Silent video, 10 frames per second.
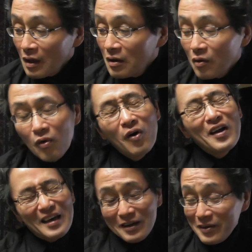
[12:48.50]
こ
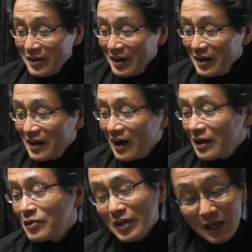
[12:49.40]
れ、あ
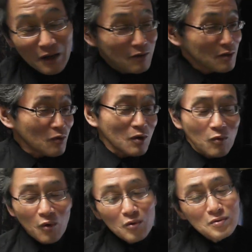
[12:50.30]
のね、これ
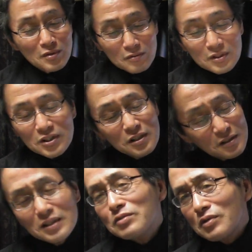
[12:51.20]
本、真
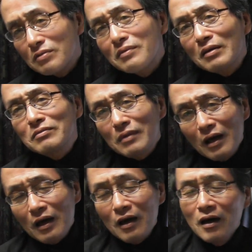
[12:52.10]
実を言ってるん
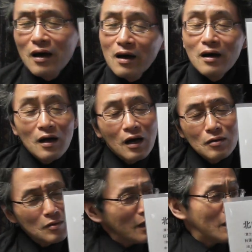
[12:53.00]
で、あ
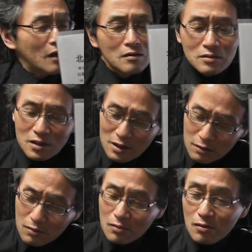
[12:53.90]
のね、日
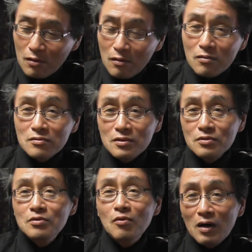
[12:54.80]
光っていう
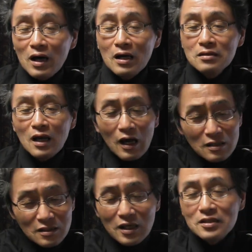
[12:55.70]
人は、大
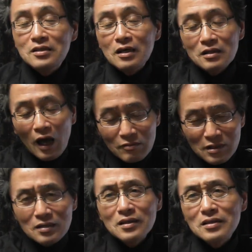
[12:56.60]
石寺で亡く
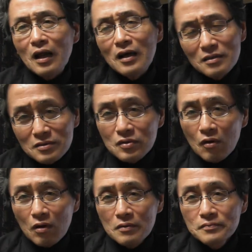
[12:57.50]
なったんじゃないんですよ。